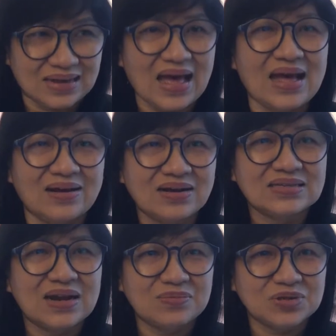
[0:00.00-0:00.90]
ค่ะก็
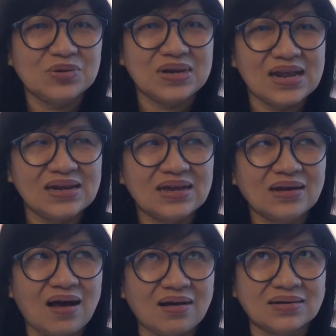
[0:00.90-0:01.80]
สนับสนุนในเรื่อง
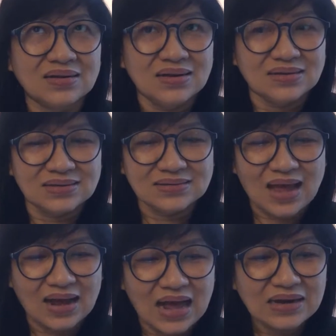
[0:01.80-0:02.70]
ของศึก
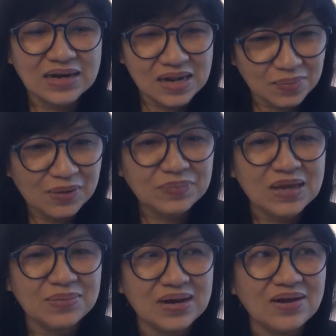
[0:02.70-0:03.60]
ษาขั้นคลินิกเพิ่ม
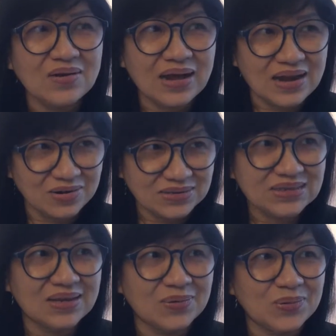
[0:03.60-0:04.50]
เติม ในเรื่องของการลด
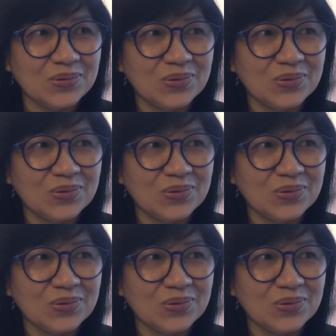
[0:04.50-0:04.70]
สิว